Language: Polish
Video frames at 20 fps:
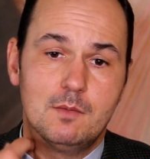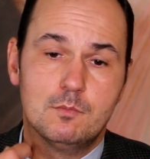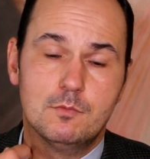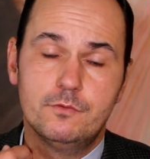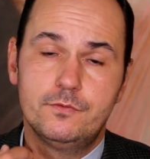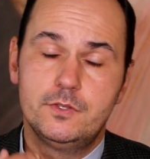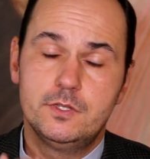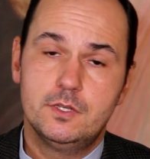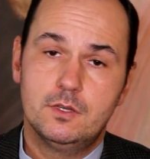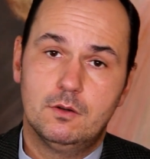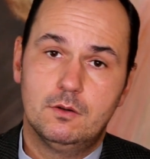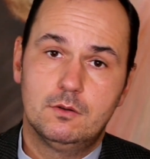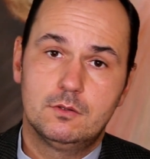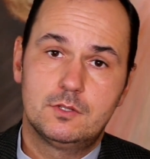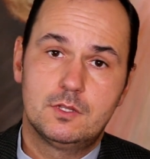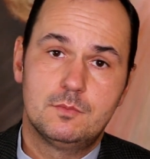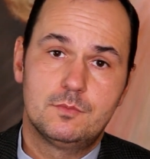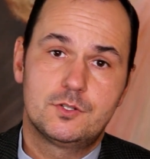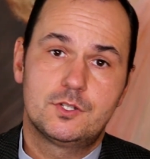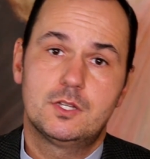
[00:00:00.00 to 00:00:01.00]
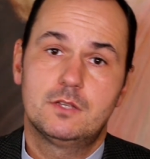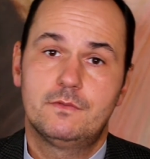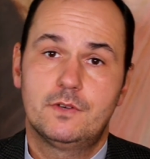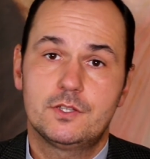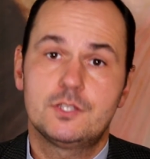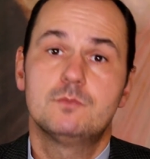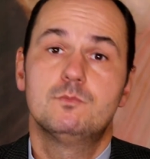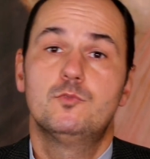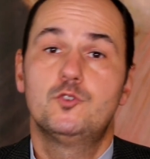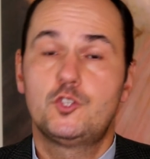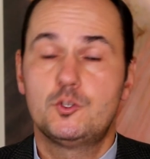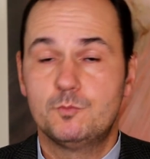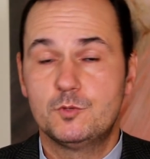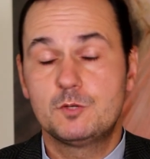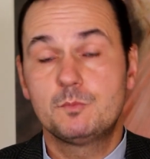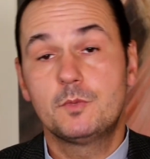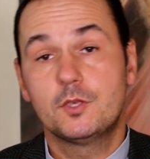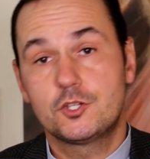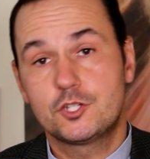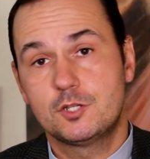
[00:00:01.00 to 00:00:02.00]
Mówi o tym, że właśnie musi
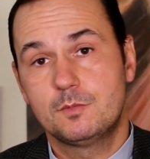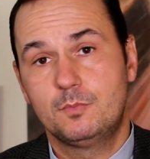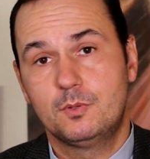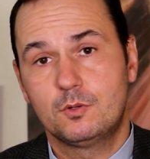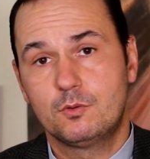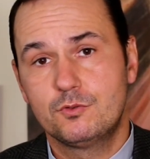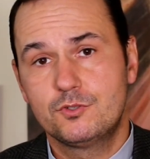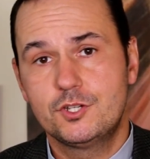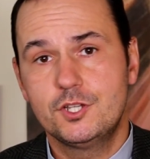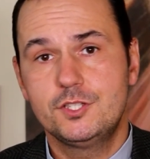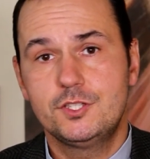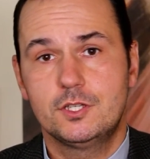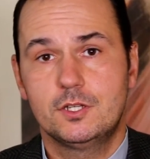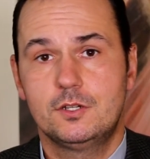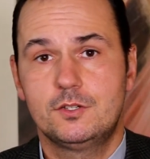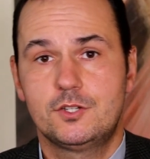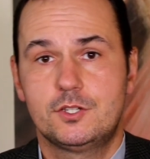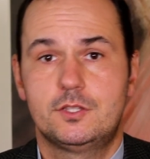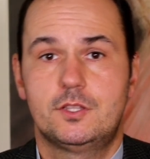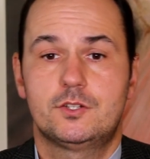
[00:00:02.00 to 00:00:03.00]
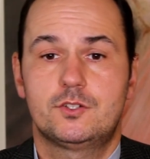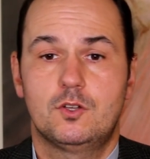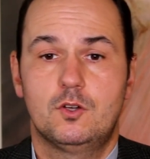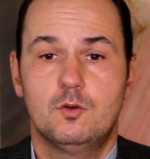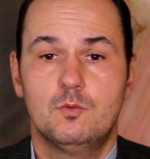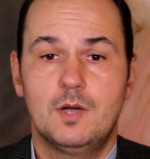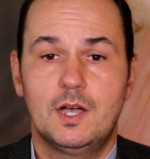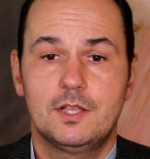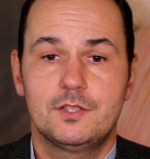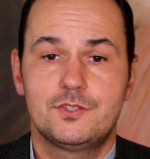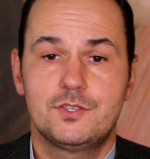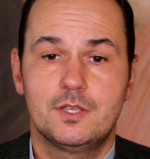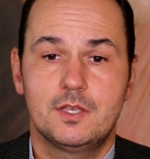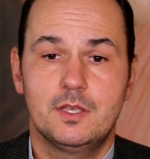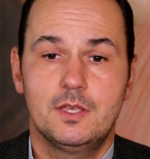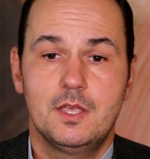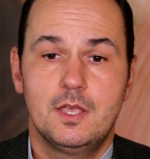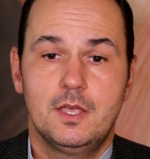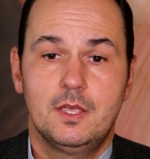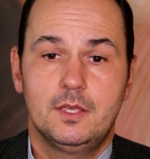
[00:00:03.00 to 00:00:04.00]
być pierwszy poruszyciel, czy też o
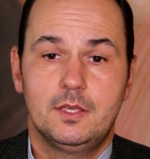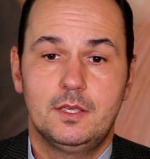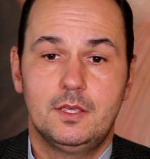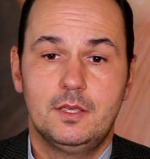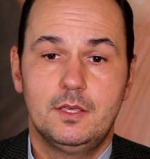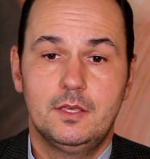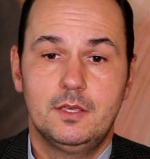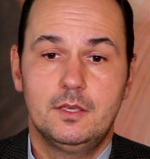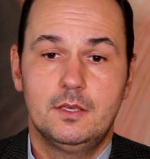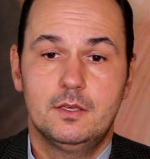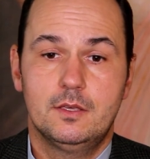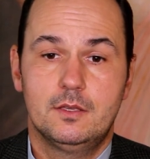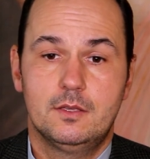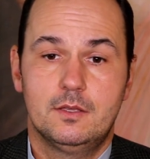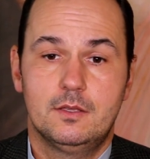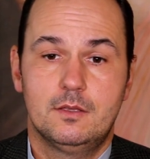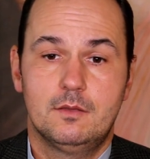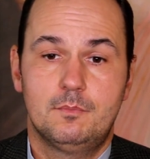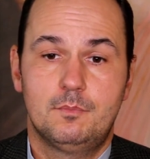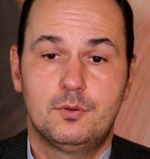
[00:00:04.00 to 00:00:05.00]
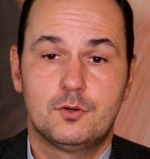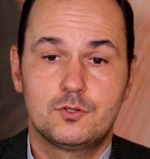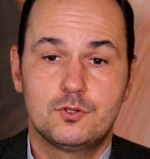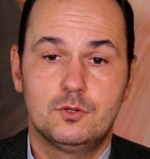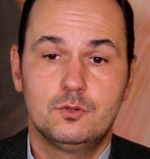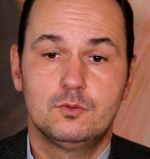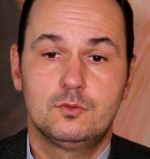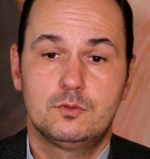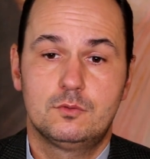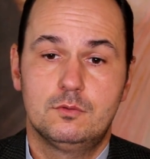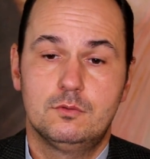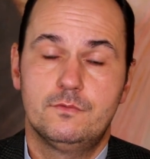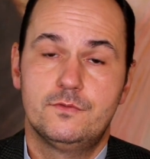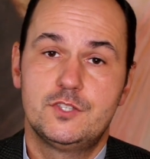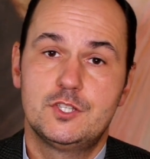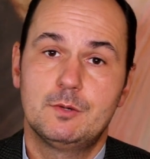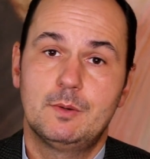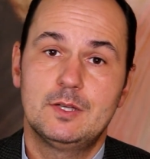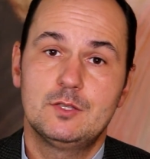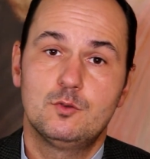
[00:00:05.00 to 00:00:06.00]
ładzie i e, porządku w
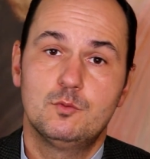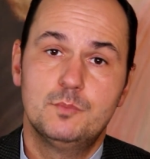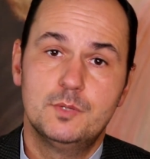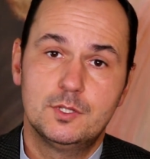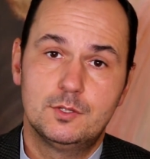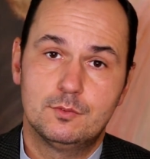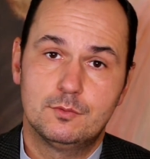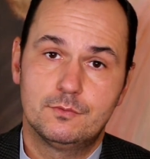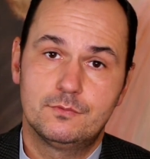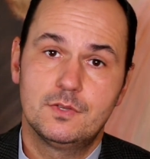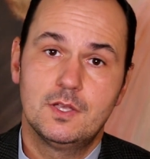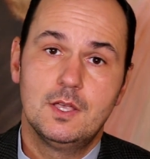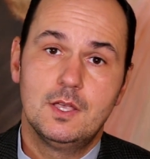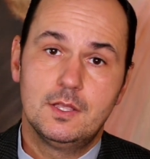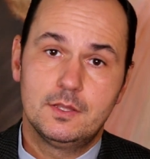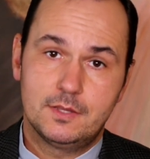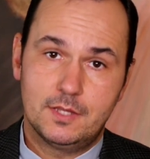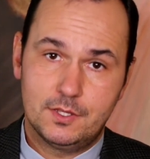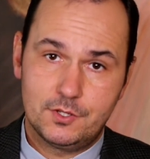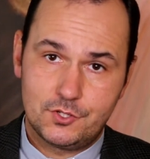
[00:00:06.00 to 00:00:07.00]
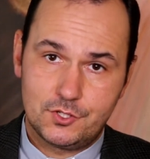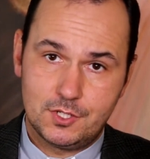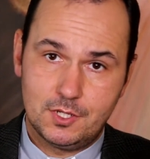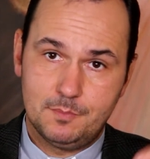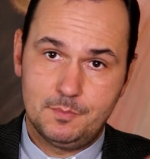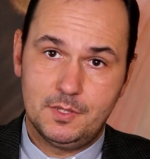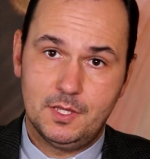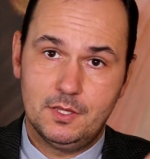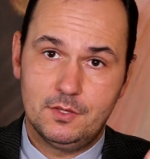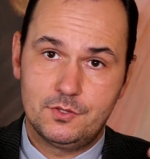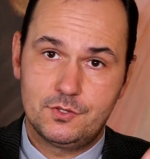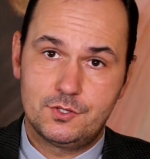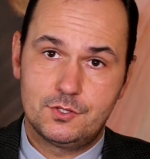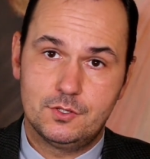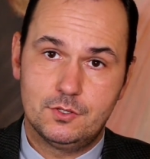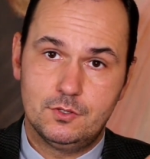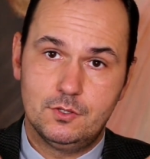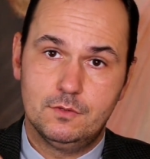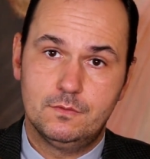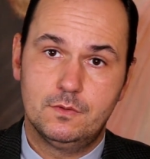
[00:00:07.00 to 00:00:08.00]
działaniu bytów. Też te
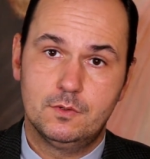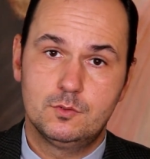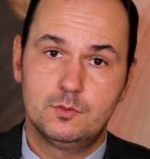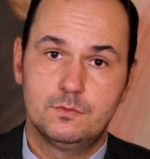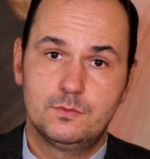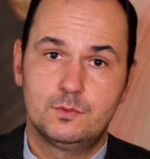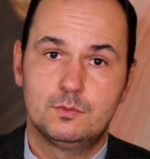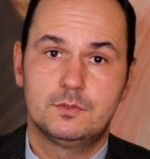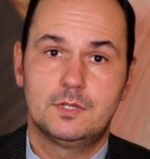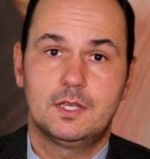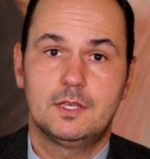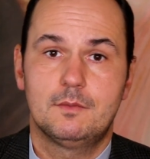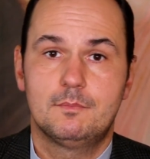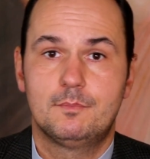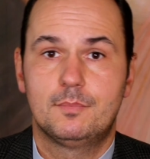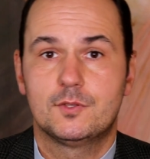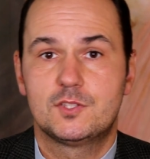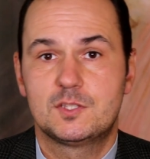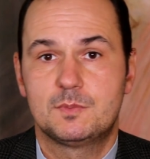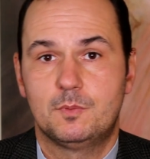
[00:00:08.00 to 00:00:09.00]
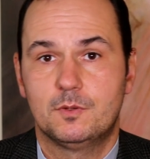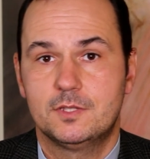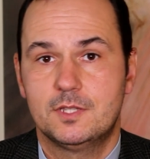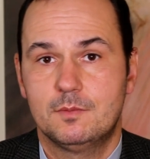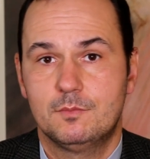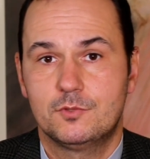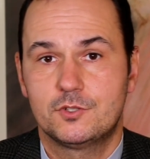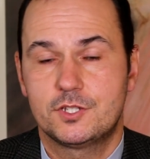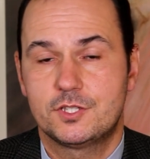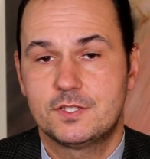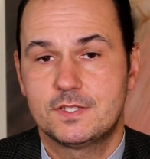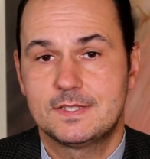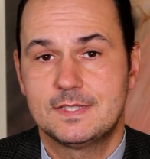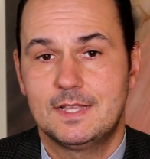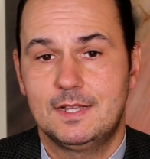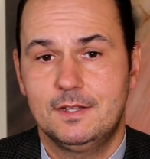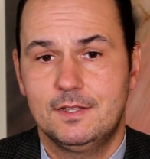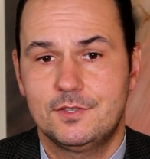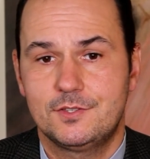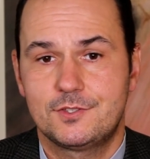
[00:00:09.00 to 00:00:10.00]
pięć dowodów tutaj pod spodem możecie
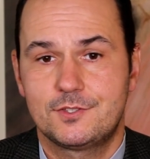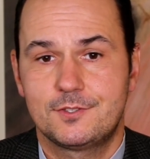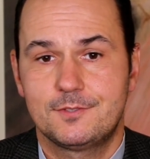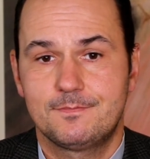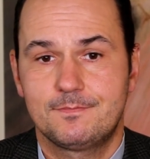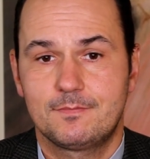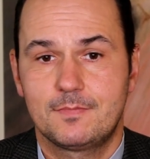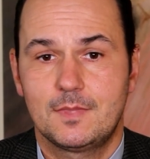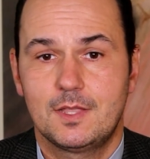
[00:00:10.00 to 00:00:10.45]
znaleźć.